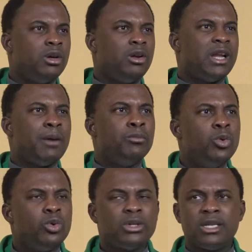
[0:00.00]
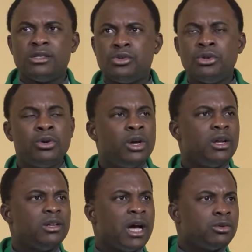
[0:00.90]
l'amour de Dieu
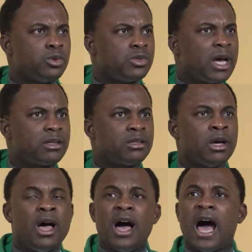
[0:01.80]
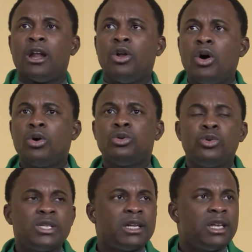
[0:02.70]
dans nos actes, alors
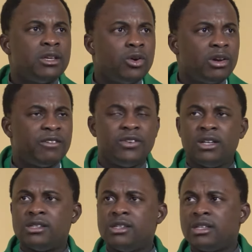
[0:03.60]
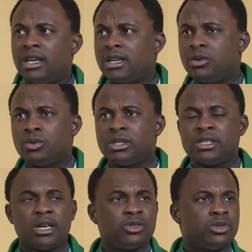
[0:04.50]
nous atteignons la félicité que nous
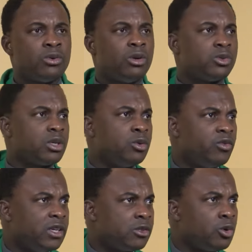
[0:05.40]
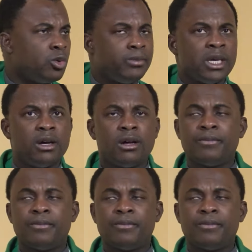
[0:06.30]
recherchons lorsque nous faisons le bien.